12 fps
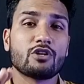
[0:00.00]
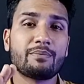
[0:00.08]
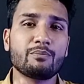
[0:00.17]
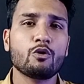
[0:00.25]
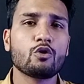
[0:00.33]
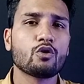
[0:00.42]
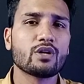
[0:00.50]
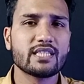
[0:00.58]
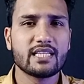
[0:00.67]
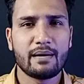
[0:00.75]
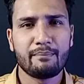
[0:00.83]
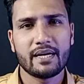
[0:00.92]
তো আপনি ভুল করে
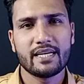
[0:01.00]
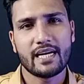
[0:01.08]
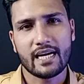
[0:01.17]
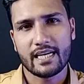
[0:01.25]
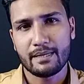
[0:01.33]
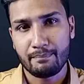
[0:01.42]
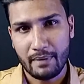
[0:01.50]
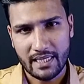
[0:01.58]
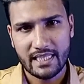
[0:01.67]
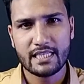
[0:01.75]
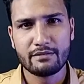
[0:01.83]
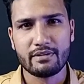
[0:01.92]
যে নাম্বারে টাকাটা
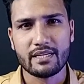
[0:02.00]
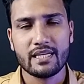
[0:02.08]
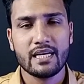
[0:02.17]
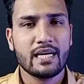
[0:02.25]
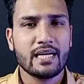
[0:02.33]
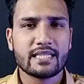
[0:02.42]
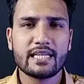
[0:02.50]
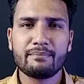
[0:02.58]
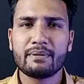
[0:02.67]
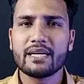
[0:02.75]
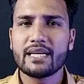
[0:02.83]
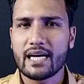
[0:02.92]
পাঠিয়ে দিবেন সেই
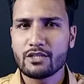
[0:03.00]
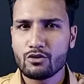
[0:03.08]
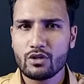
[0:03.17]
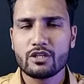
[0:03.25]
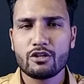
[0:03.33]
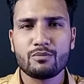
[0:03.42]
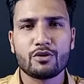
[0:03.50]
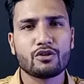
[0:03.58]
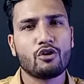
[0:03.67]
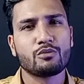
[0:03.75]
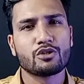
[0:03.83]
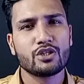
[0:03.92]
নাম্বারে টাকা চলে যাওয়ার
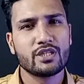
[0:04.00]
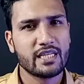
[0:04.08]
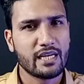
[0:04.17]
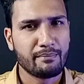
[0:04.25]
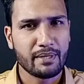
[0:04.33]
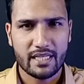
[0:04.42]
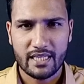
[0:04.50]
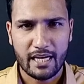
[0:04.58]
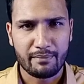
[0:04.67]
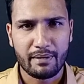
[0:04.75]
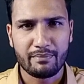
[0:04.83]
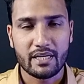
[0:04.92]
পরে তো অবশ্যই সেই নাম্বারটা
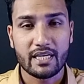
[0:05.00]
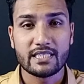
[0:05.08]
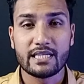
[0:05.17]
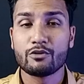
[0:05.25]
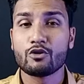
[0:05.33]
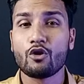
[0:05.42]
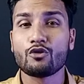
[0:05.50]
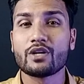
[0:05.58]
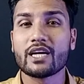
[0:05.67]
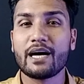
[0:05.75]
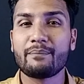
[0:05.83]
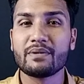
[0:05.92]
থাকবে আপনার কাছে এবং কত
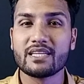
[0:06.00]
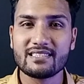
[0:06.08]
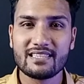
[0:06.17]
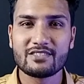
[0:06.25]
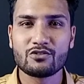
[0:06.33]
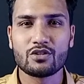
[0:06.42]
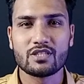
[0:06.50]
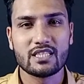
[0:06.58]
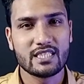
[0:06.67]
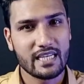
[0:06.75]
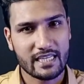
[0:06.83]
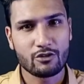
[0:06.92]
টাকা আপনি রিসার্চ
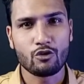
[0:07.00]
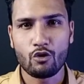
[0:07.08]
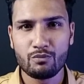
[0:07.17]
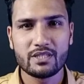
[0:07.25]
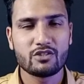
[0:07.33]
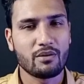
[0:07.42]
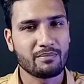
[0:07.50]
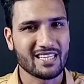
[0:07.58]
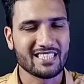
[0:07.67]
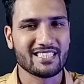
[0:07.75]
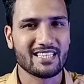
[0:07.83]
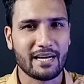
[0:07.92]
করেছেন সেই একটা ডকুমেন্টস তো
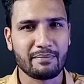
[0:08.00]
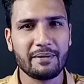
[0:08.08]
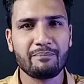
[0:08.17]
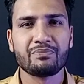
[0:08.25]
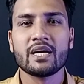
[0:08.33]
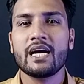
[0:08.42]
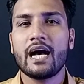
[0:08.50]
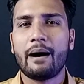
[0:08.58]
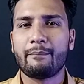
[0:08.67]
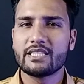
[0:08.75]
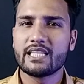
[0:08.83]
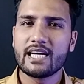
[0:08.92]
আপনার কাছে থাকবে
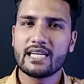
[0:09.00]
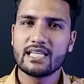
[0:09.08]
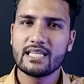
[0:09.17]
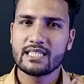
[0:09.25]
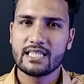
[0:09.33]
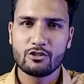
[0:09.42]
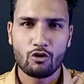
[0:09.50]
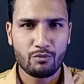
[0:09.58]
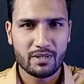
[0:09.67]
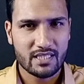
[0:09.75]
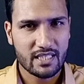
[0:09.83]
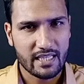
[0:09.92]
আপনি সেখানে সেই
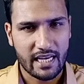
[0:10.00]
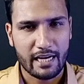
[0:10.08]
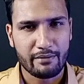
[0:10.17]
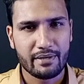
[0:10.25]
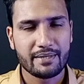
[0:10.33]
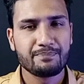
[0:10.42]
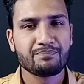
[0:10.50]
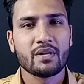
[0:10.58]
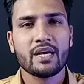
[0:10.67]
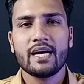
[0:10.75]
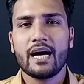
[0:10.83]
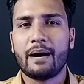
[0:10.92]
ডকুমেন্টসটা দেখাবেন
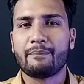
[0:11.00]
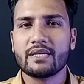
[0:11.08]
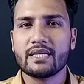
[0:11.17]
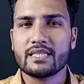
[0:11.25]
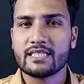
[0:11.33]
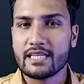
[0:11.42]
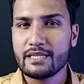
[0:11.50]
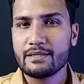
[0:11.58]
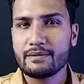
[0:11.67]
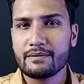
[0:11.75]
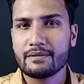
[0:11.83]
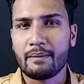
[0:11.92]
আপনি যেই
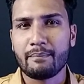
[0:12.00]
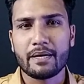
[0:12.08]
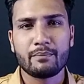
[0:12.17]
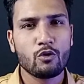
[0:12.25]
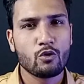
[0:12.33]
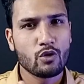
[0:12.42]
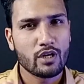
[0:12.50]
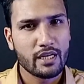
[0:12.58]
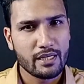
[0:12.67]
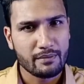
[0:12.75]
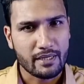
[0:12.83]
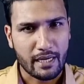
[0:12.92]
নাম্বারে ভুল করে
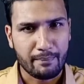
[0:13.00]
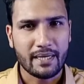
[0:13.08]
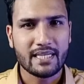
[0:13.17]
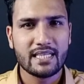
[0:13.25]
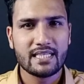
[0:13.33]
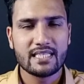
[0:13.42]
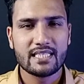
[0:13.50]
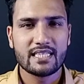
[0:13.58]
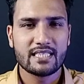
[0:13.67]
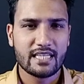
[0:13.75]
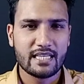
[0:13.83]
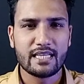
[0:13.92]
টাকা পাঠিয়ে
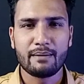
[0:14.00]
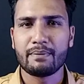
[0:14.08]
দিয়েছেন সেই